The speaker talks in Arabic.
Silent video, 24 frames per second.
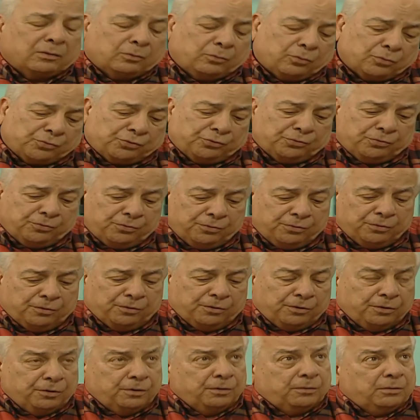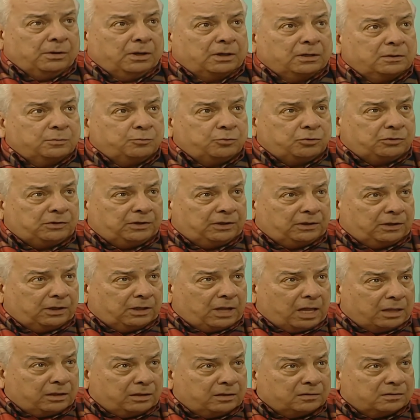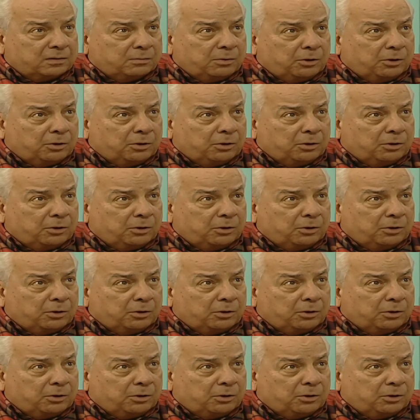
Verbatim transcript: دعوفه سعوفه بس من يجيك